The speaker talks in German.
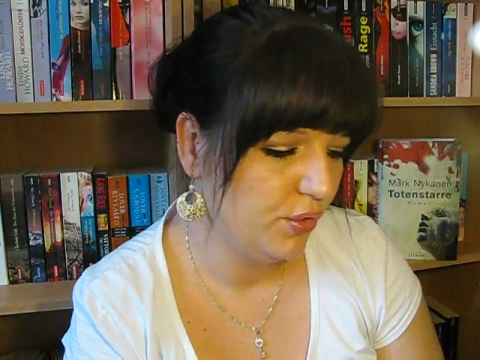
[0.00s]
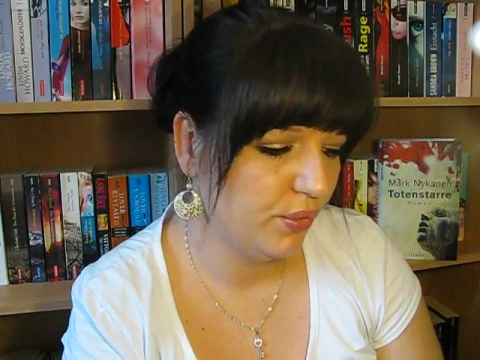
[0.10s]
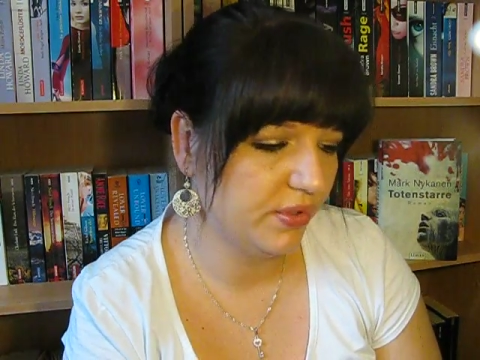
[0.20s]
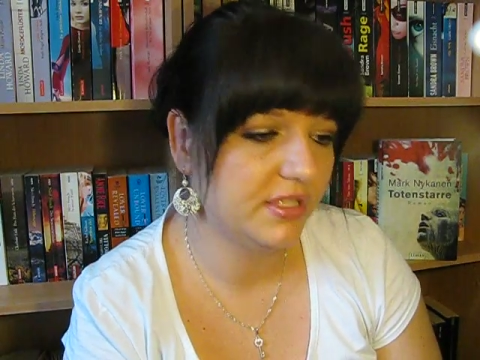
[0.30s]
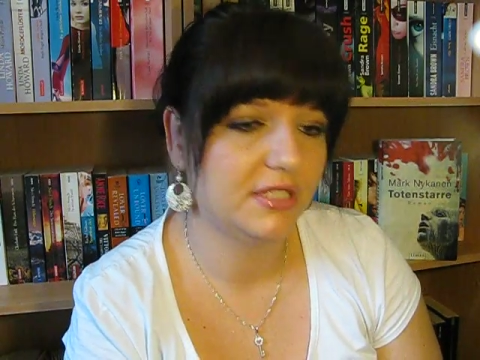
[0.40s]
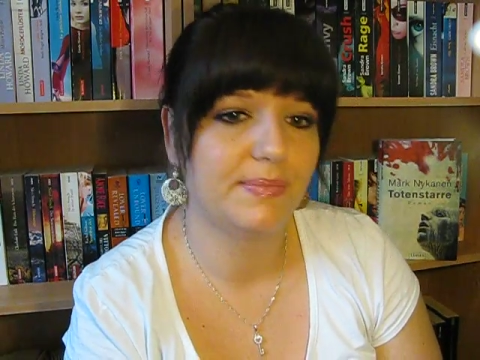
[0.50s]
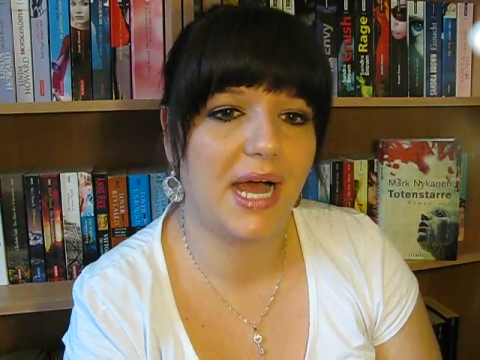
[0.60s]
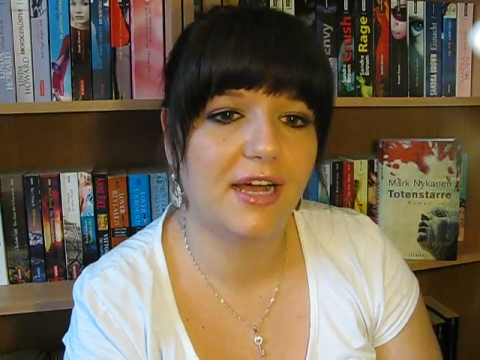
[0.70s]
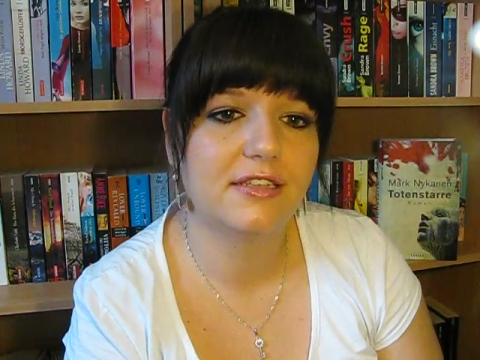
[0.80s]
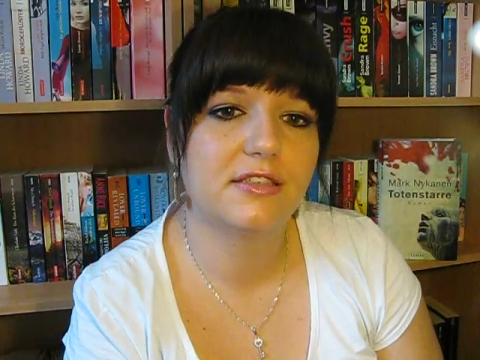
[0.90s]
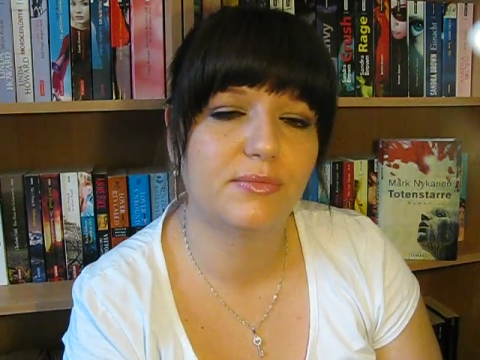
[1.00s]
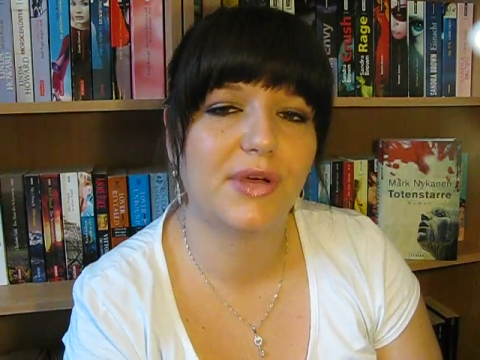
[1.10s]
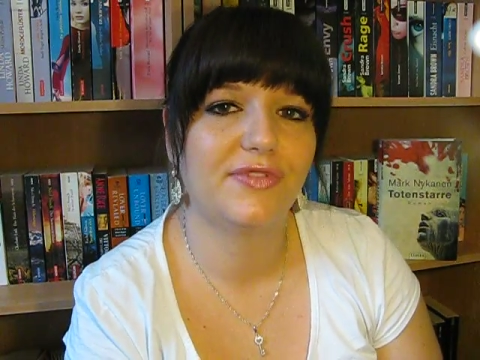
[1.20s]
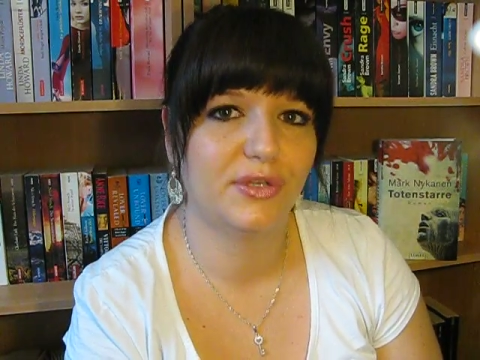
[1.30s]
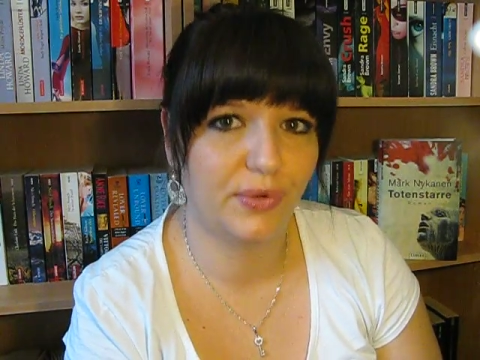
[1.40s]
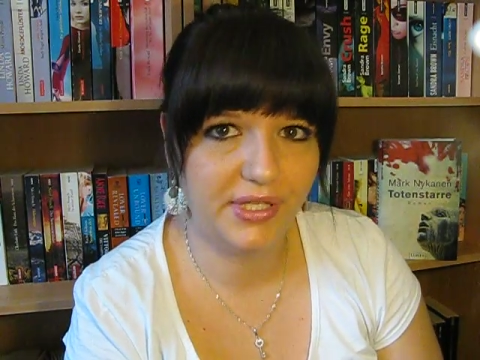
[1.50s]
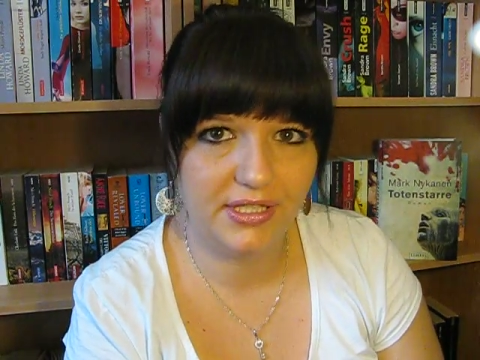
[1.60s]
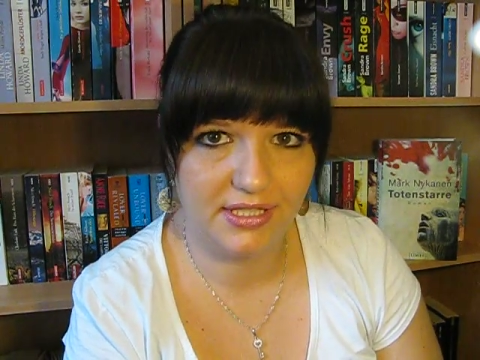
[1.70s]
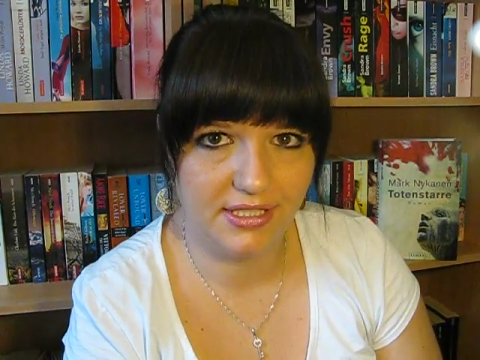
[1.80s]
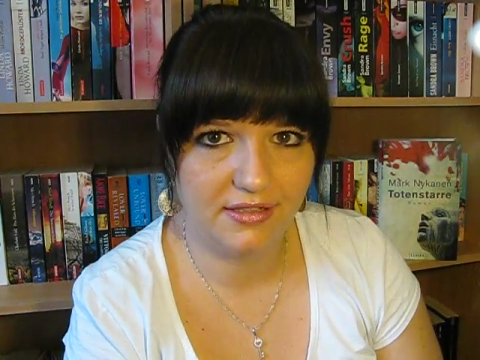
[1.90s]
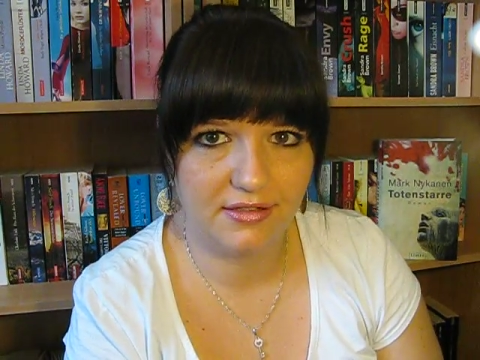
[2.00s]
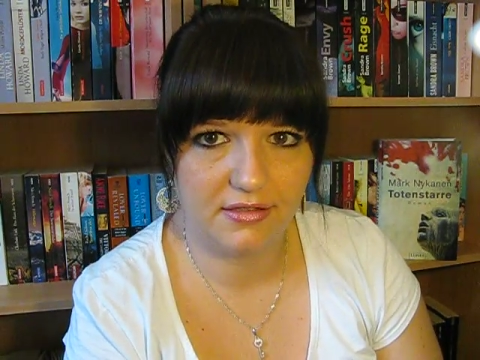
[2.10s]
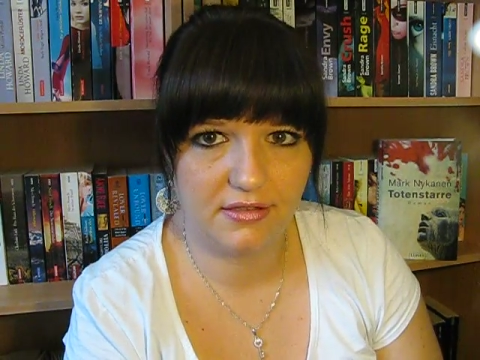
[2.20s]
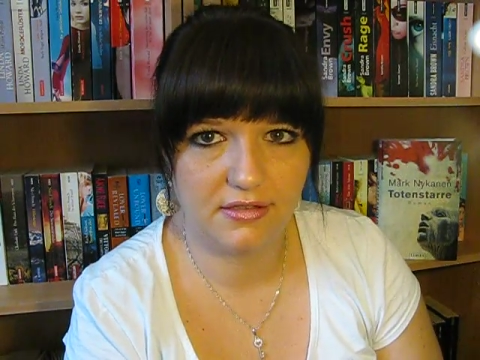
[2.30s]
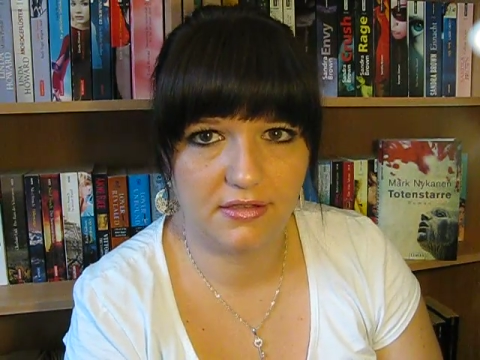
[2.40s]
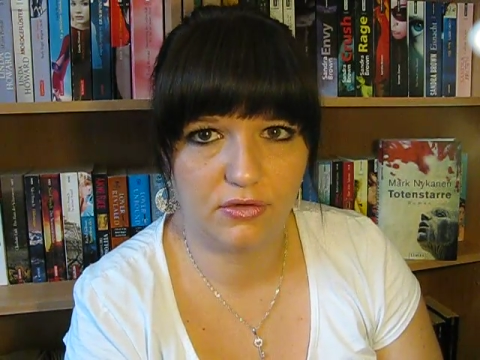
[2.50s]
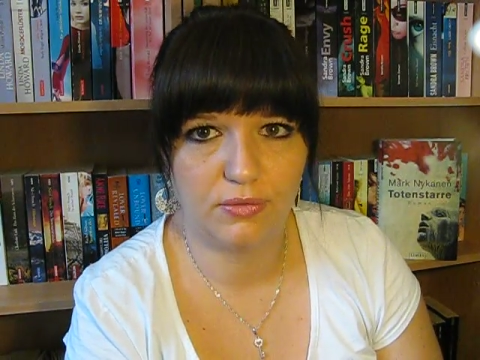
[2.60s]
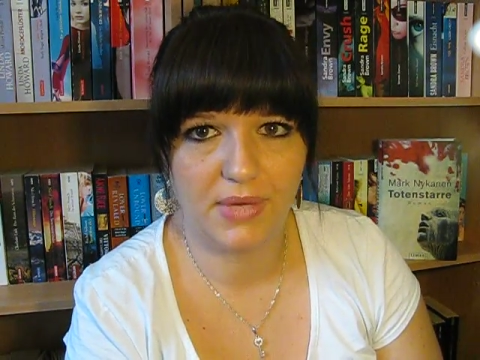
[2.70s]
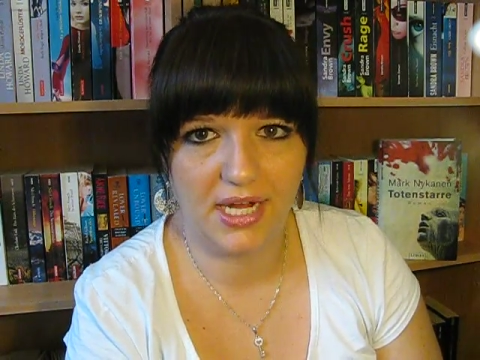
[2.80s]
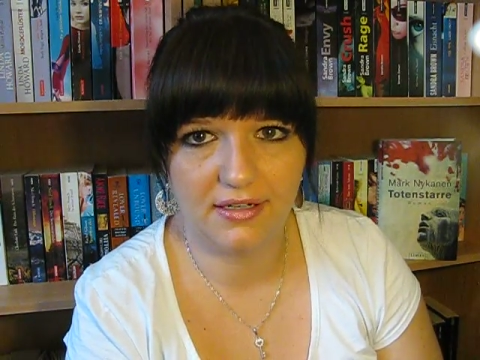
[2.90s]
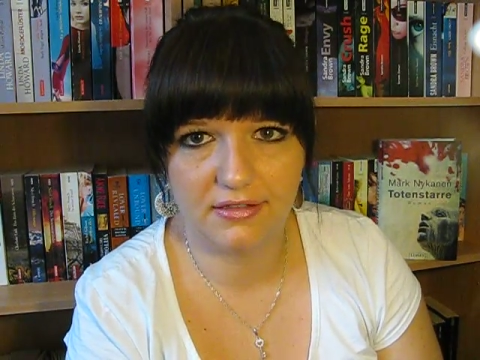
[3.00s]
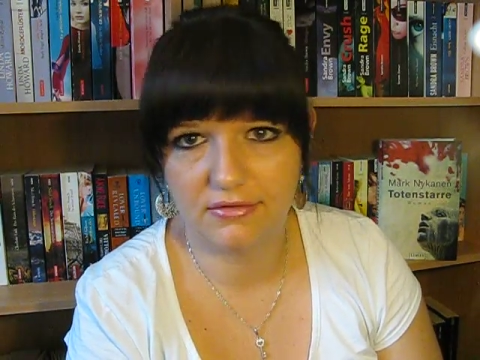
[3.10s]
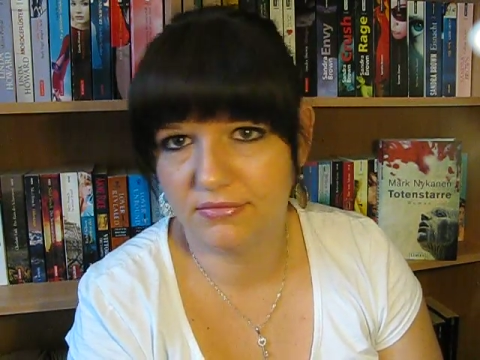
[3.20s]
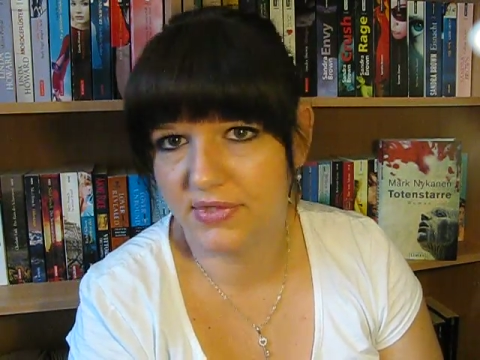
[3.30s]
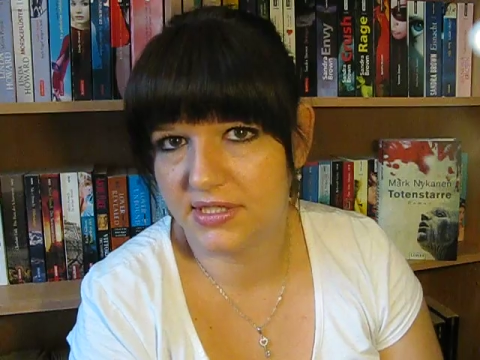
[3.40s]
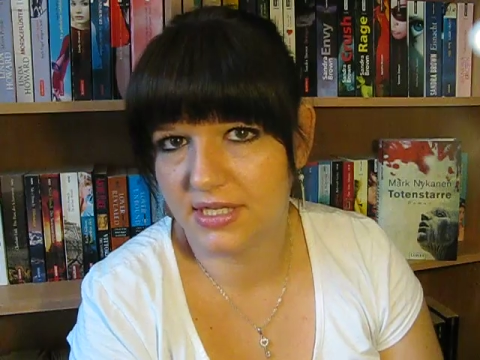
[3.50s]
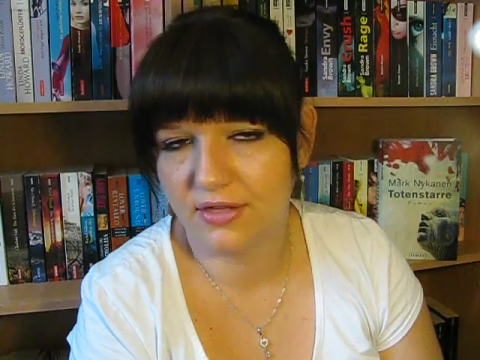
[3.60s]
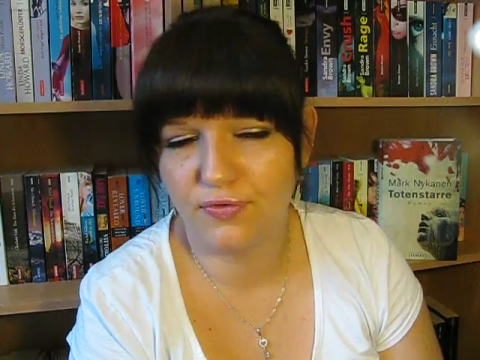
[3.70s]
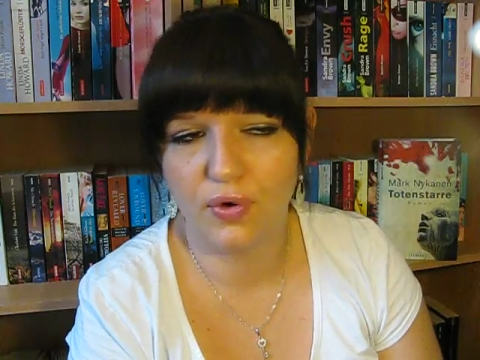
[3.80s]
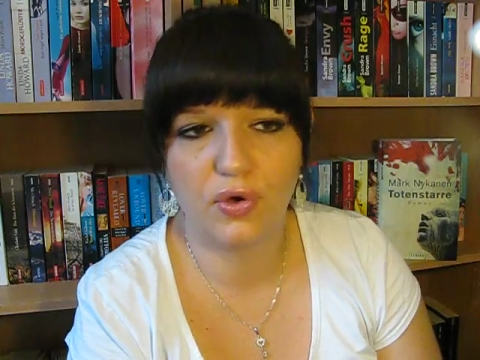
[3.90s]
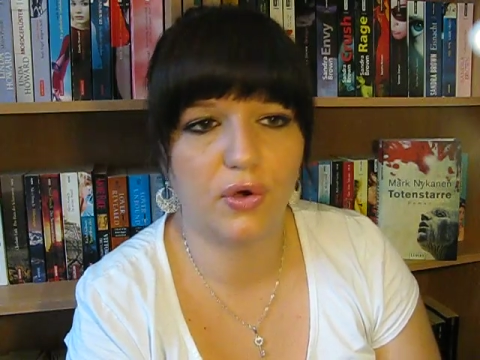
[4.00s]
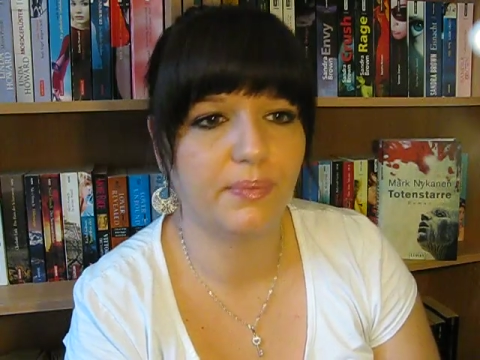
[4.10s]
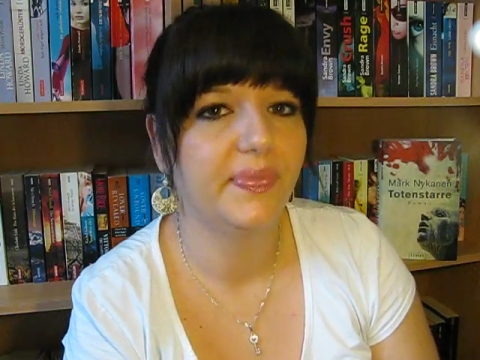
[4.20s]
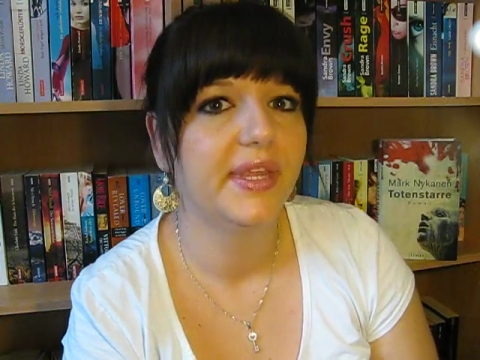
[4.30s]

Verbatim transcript: Und ich mag es immer, wenn neue Ideen äh, in Romanen, wie gesagt, vorkommen.